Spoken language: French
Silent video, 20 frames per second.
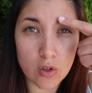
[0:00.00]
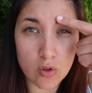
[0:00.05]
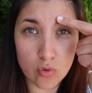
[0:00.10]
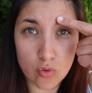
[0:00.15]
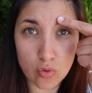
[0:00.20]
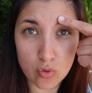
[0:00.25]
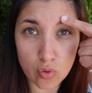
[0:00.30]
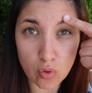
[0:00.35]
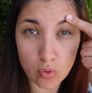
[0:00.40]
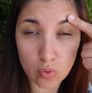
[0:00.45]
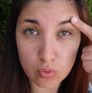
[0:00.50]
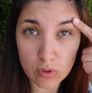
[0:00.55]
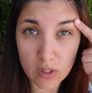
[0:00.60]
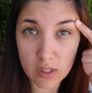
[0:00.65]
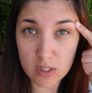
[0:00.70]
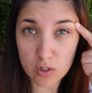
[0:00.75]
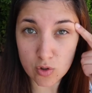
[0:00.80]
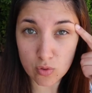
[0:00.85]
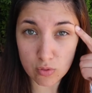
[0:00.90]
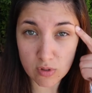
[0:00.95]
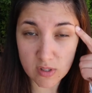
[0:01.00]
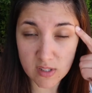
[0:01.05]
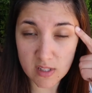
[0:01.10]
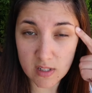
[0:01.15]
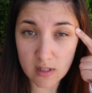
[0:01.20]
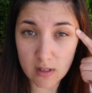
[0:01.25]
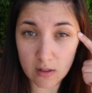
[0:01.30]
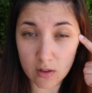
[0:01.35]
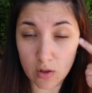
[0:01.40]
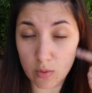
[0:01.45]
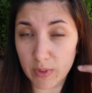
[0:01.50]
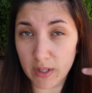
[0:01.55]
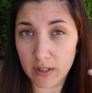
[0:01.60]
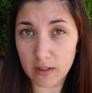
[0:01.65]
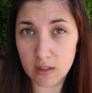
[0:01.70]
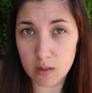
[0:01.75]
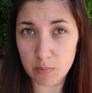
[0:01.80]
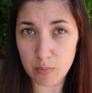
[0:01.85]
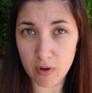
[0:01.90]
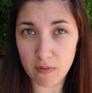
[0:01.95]
de trous dans les sourcils comme il y en
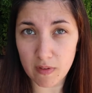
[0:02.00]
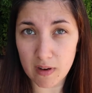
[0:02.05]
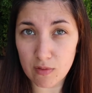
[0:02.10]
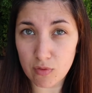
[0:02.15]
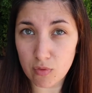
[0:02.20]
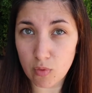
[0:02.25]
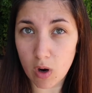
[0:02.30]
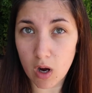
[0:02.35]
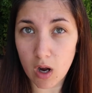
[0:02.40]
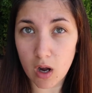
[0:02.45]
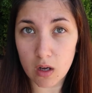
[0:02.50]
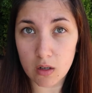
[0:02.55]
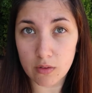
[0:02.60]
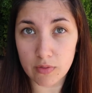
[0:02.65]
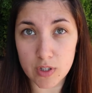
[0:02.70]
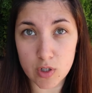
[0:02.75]
a qui peuvent avoir.